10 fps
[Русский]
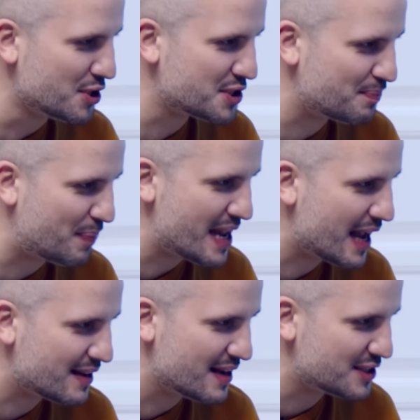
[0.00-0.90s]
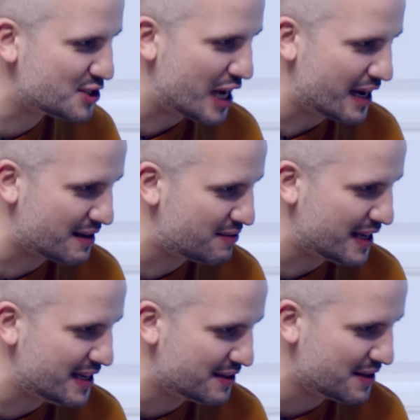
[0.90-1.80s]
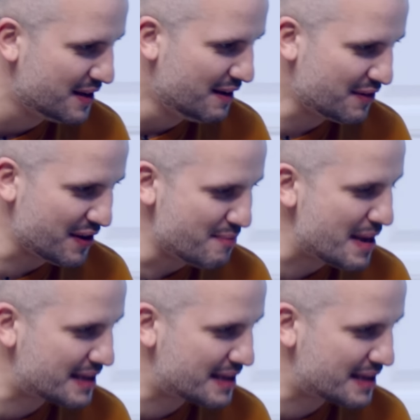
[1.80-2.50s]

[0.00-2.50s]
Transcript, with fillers: будешь, понятно, чай разводить в своей